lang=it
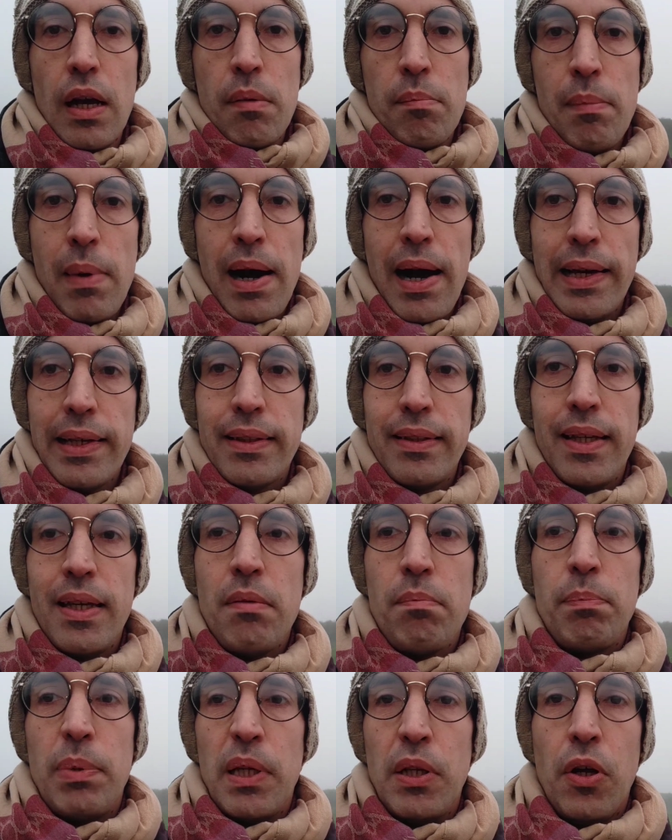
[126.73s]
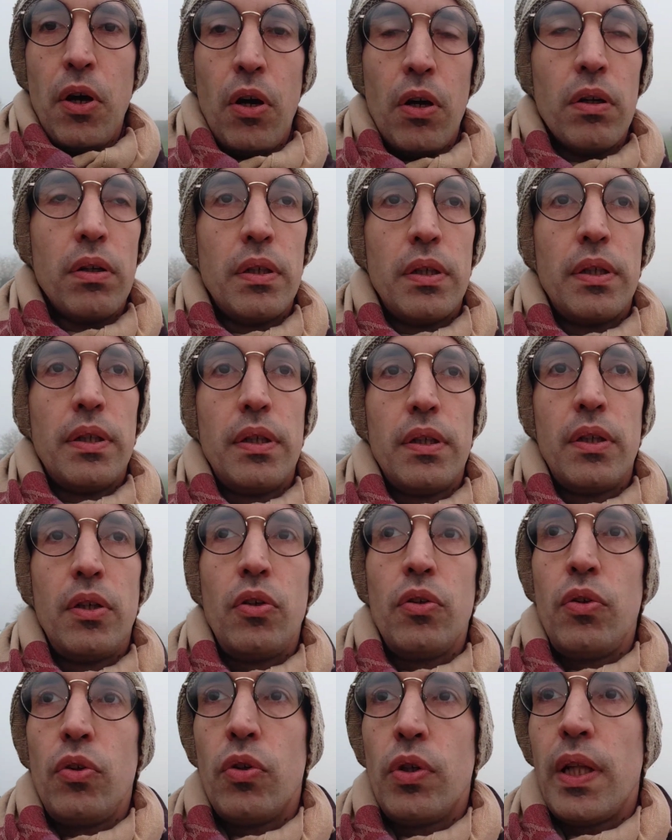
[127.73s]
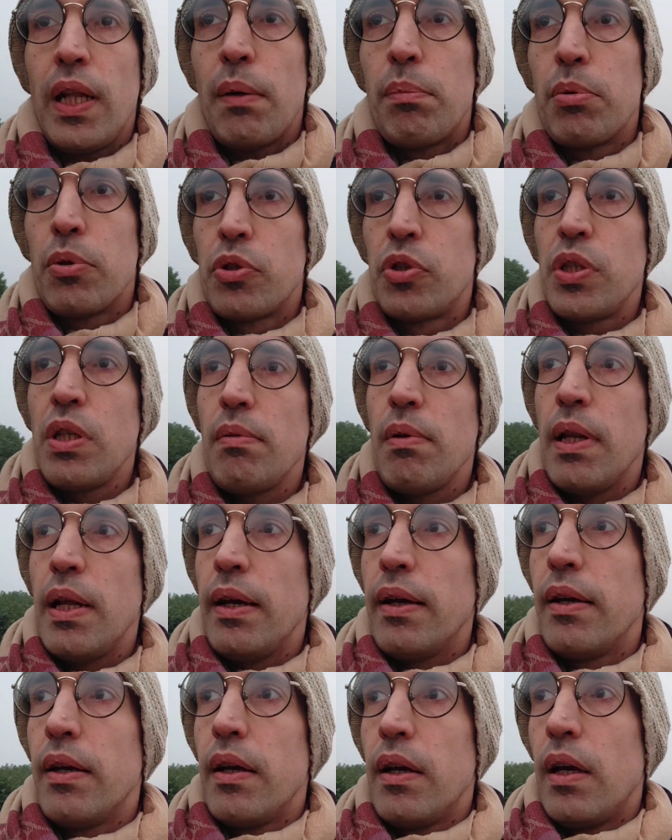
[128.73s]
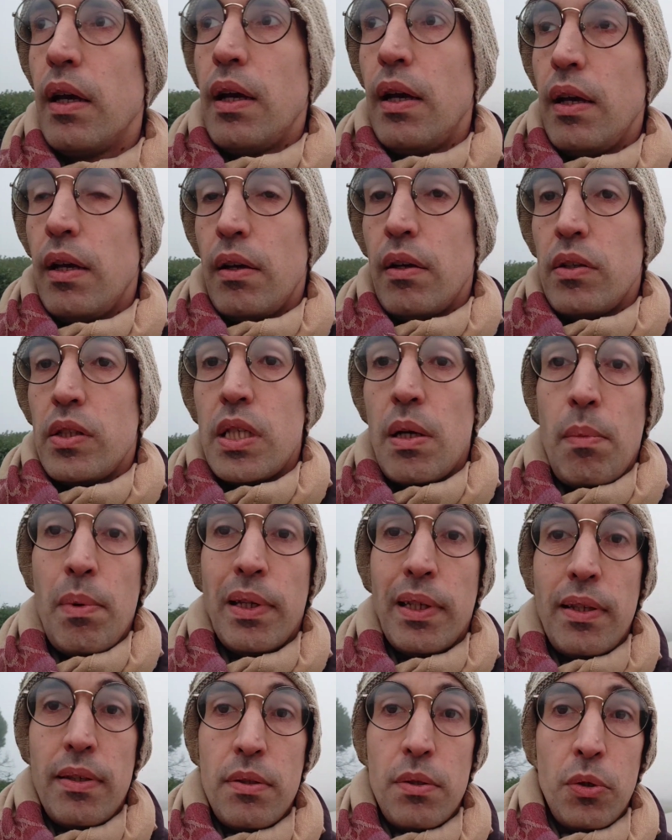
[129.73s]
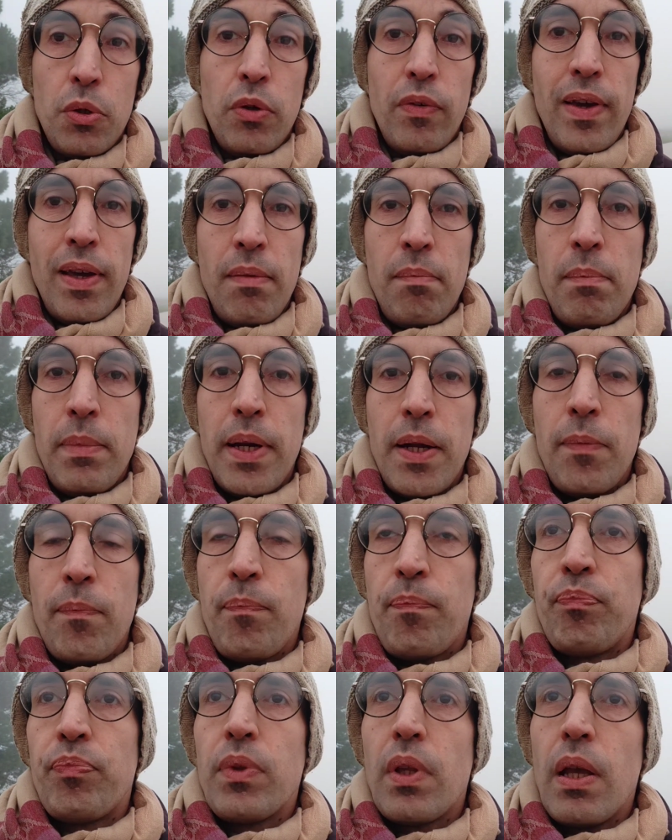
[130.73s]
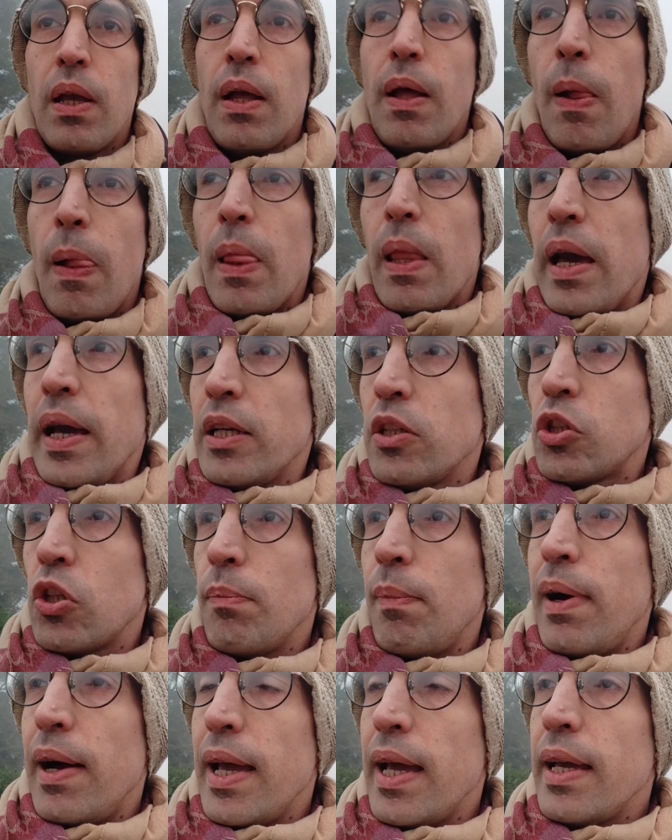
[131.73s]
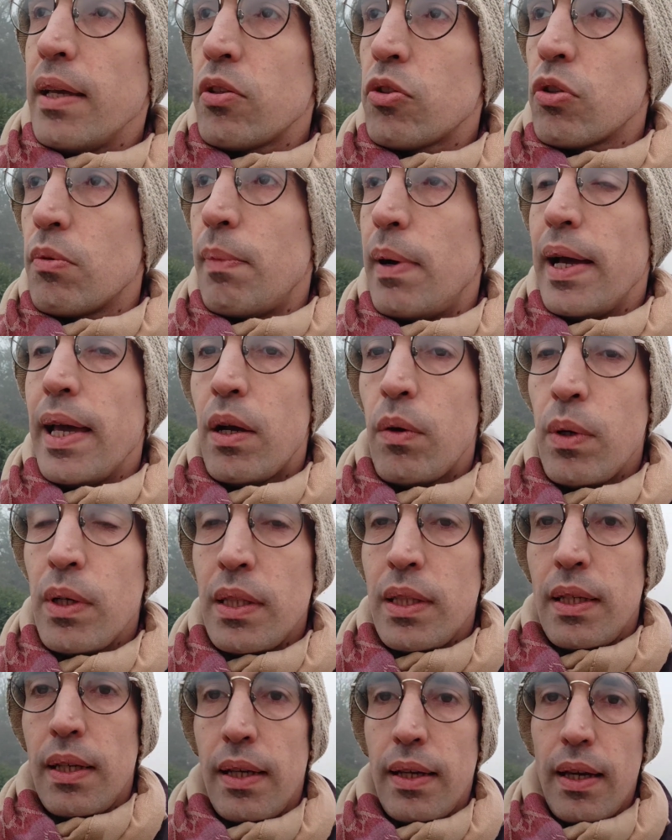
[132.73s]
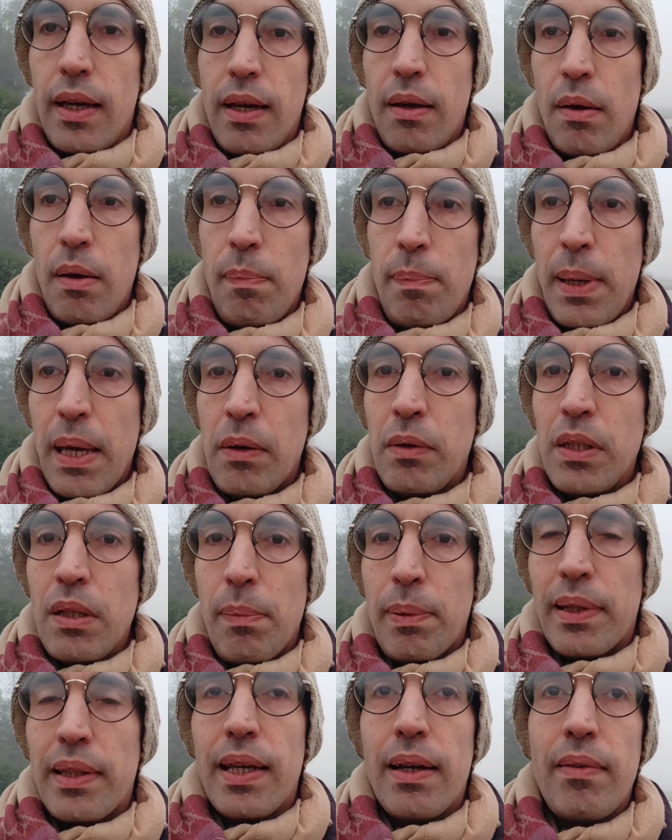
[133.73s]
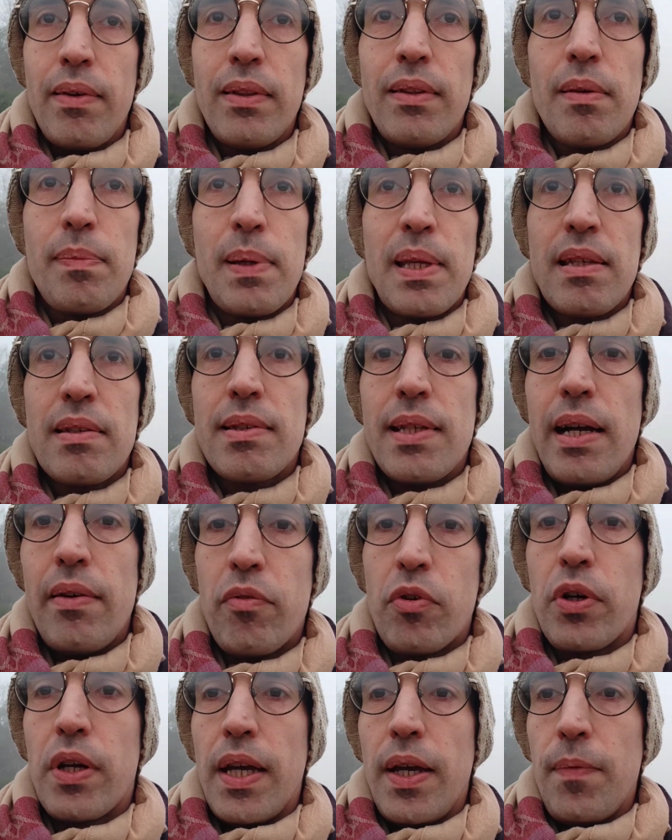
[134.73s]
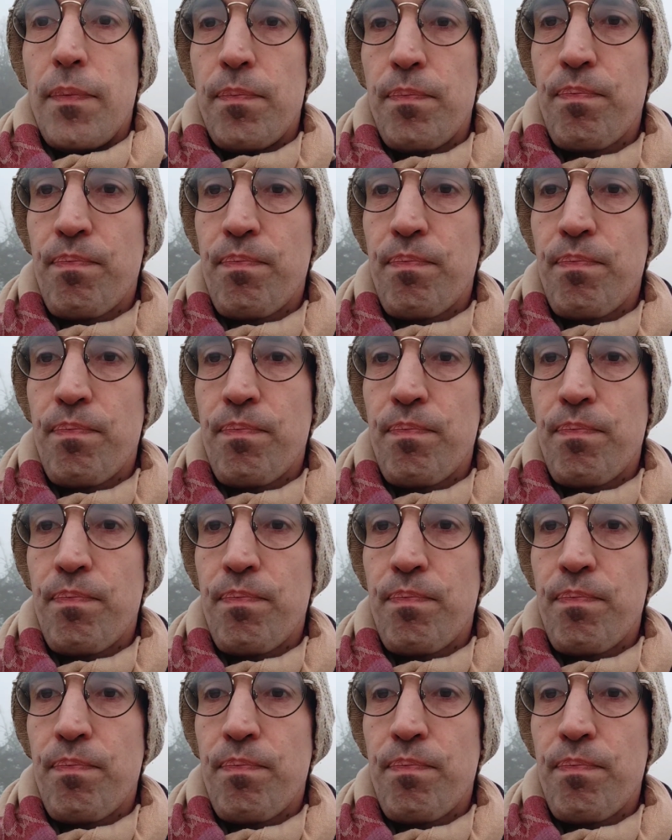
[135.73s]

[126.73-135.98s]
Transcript: ma i tempi no non, non era possibile. Siamo a inizio novembre. Insomma, e, insomma, e quindi, e quindi praticamente pensavo che